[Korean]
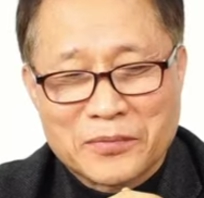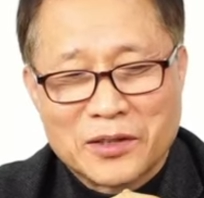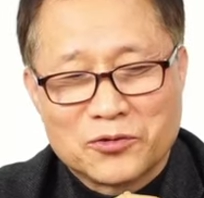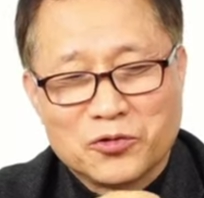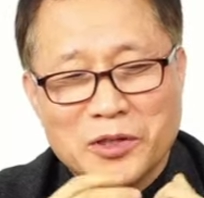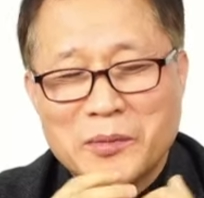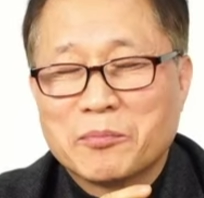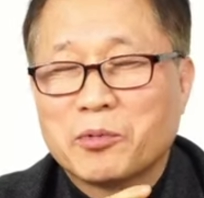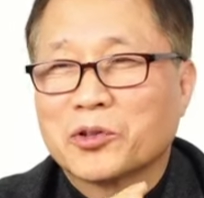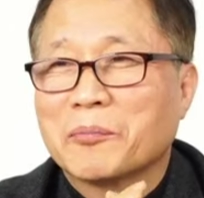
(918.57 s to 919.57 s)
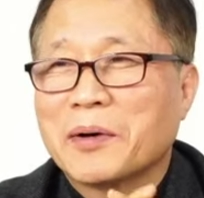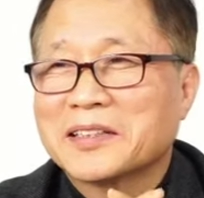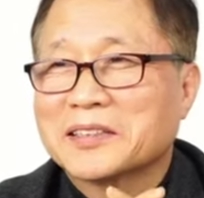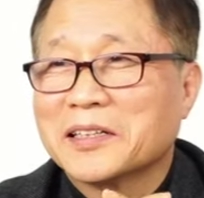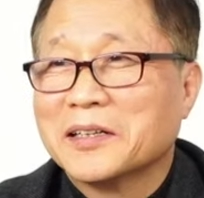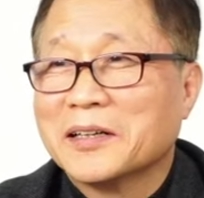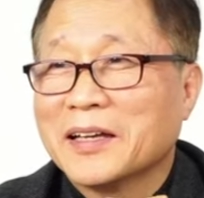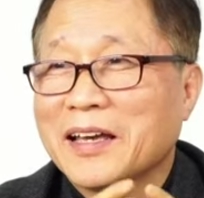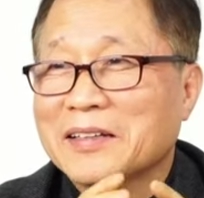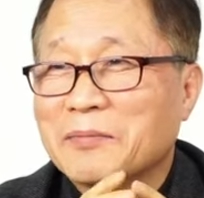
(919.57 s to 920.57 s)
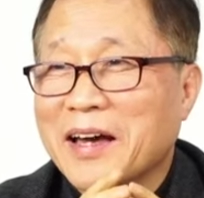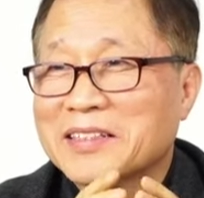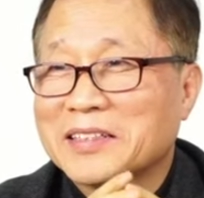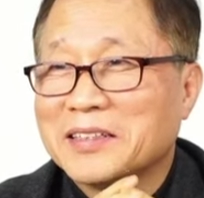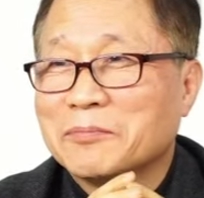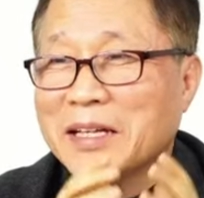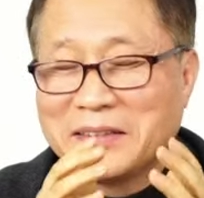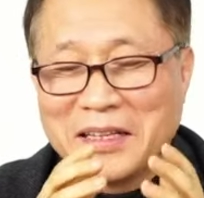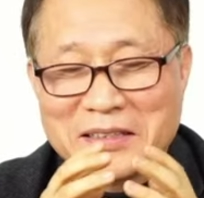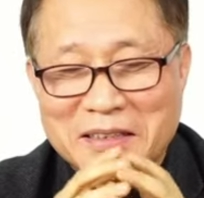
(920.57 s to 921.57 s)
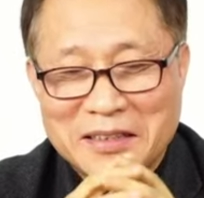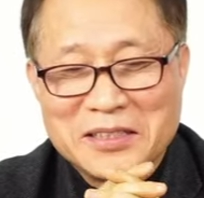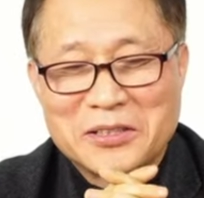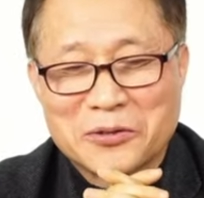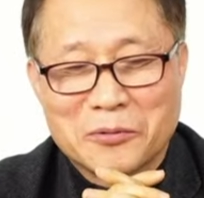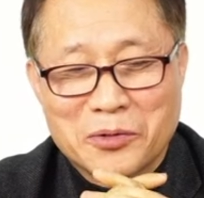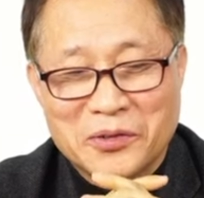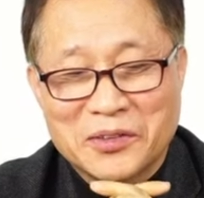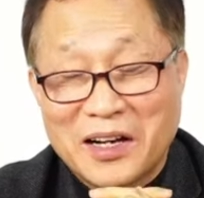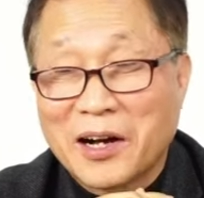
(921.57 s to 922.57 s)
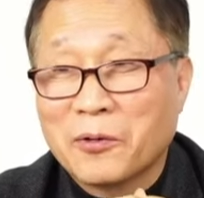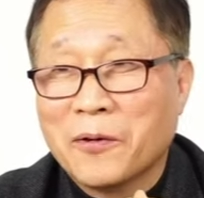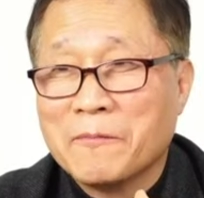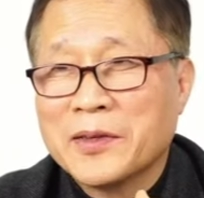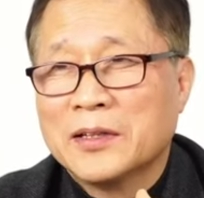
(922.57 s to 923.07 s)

그 주님의 포도밭을 파헤치는 멧돼지 이런 식으로 표현도 하고